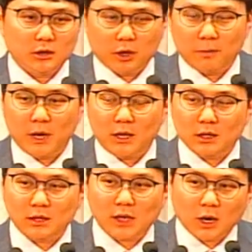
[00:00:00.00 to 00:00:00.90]
옆에
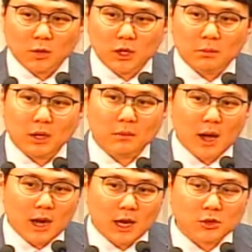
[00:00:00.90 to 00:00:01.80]
있는 장로님의
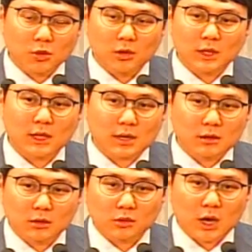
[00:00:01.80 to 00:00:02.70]
말에 조언에
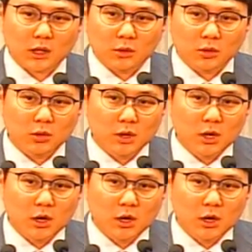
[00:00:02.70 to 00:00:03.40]
따르는 것도 아니고